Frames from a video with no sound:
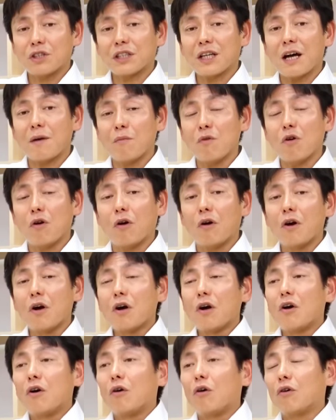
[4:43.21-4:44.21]
しかも
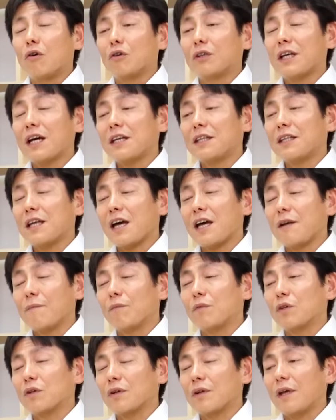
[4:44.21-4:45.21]
大
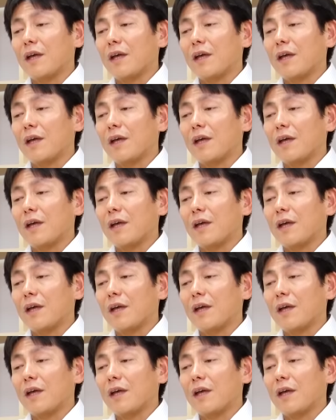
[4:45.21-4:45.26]
体、